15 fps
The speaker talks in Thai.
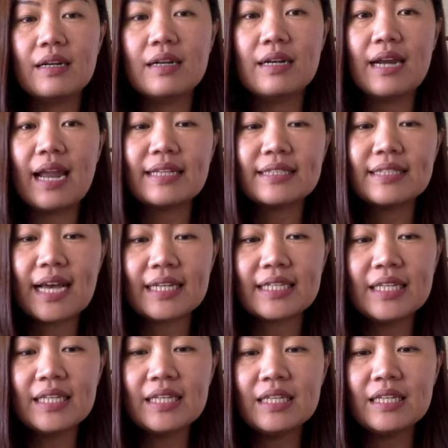หลังจาก
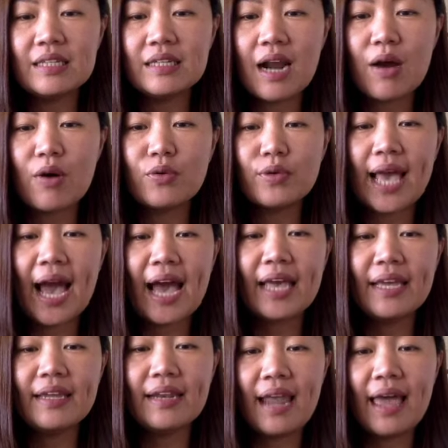ที่เราย้าย
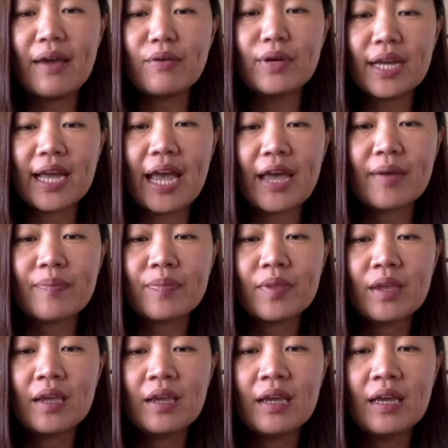แล้วนะคะ
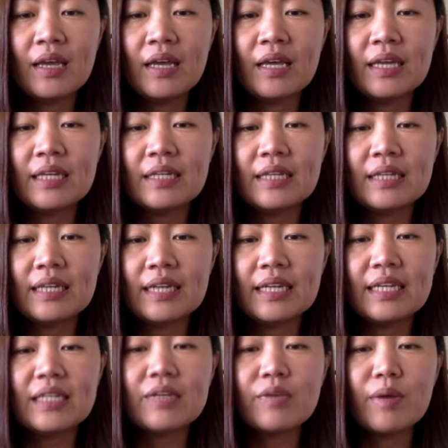อัน
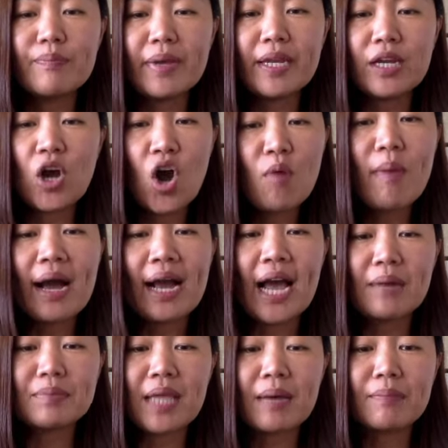นี้ถือว่าเป็นข้อบัง
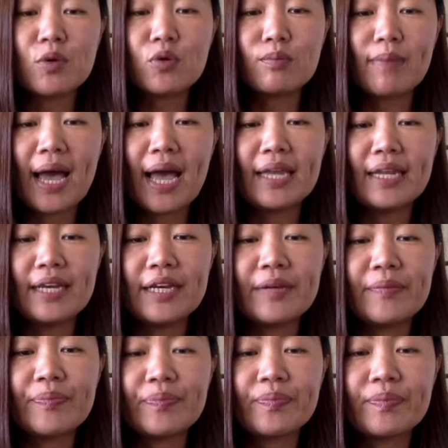คับตามกฎหมายนะคะ
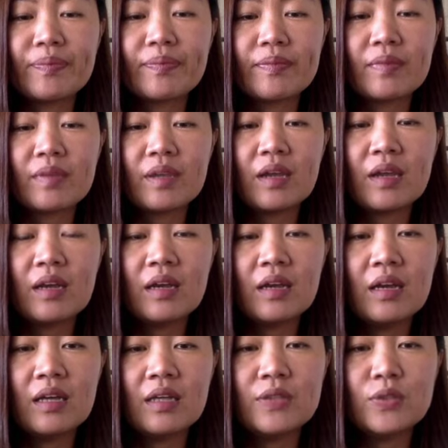
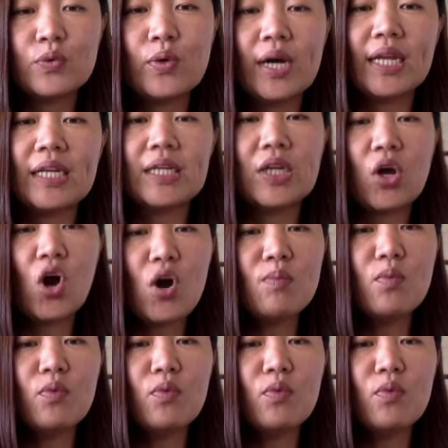ส่วนข้อมู